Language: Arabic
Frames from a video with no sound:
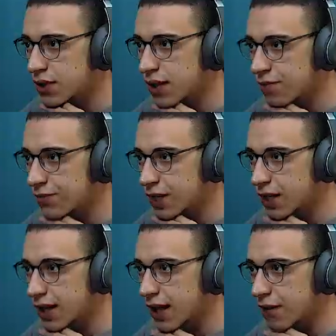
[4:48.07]
يا ابن
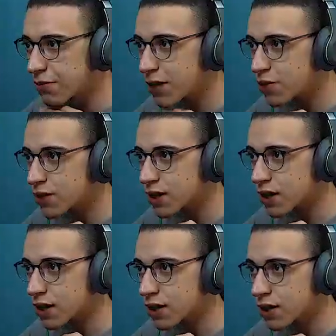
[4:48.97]
الكلب يا وسخ
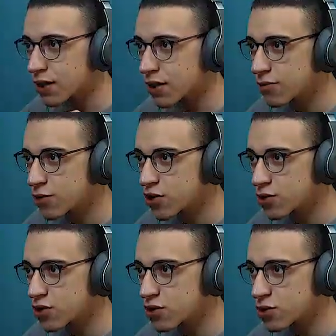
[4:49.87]
بص
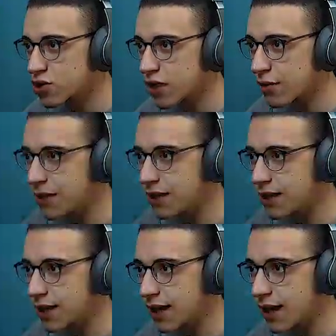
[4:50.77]
بص بص عمل ايه
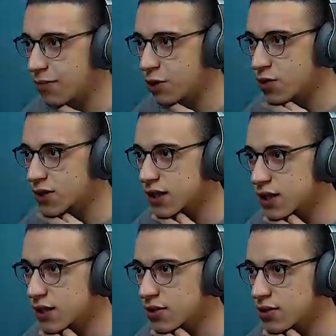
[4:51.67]
الكلب الوسخ ده